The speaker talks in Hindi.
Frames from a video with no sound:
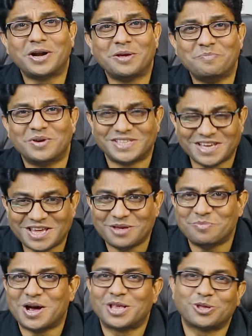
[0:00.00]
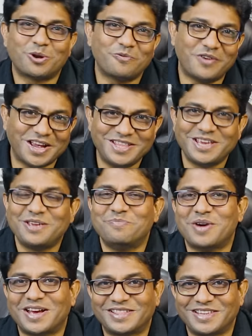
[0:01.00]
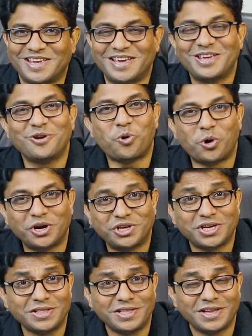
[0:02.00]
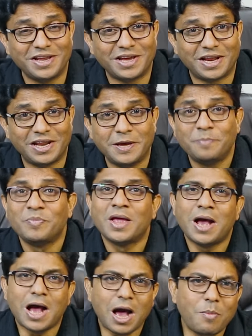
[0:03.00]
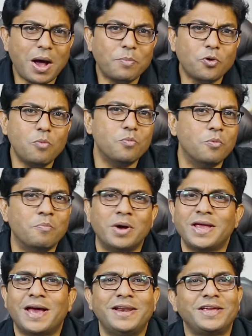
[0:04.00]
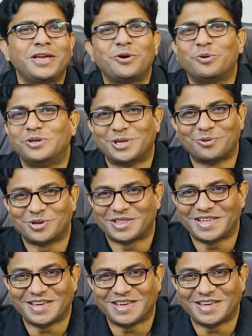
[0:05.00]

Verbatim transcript: बड़ी मज़े की बात और फ़ायदे की बात यह है कि ऑडिशन देने के लिए अब आपको मुंबई आने की कोई ज़रूरत